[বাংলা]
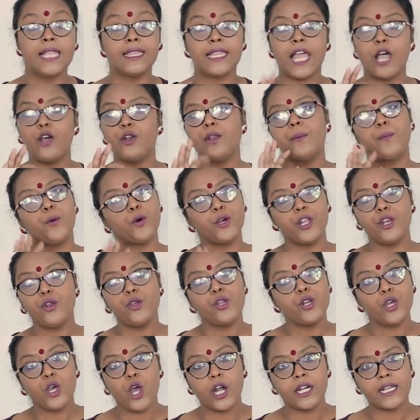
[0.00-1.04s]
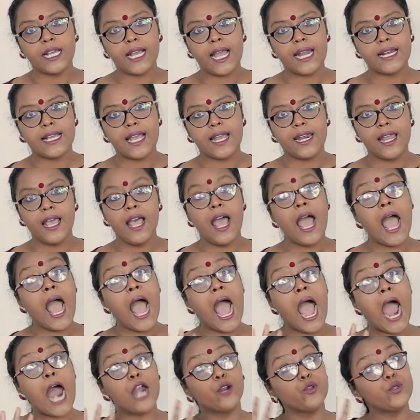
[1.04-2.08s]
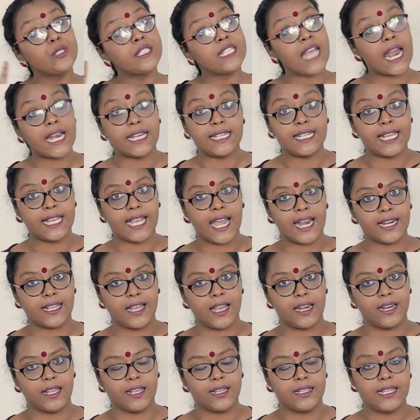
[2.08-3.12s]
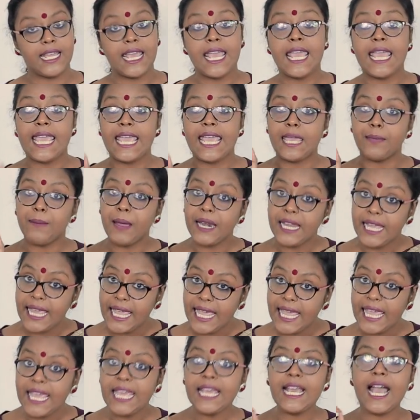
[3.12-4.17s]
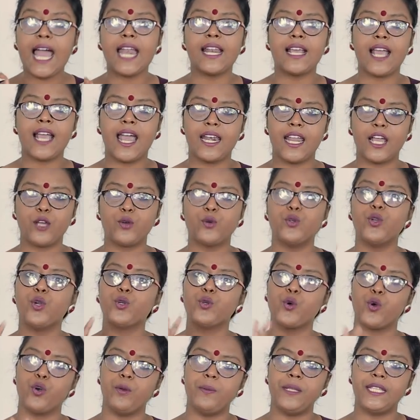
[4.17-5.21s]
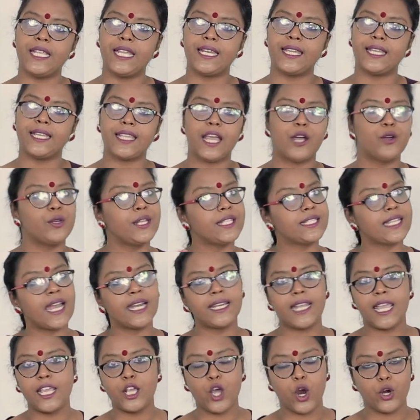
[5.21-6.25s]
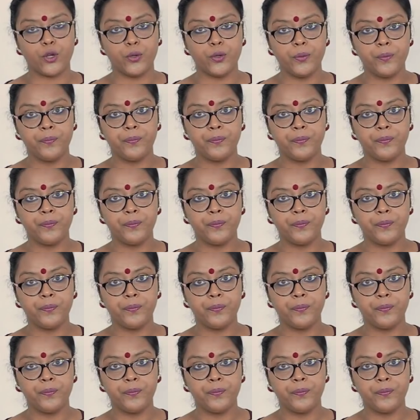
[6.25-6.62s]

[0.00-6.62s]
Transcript: তাহলে পড়ে রইল কটা কারখানা আরও চারটে কারখানা এবার এই কারখানাগুলোর কর্মীদেরকে তাহলে ছাঁটাই করো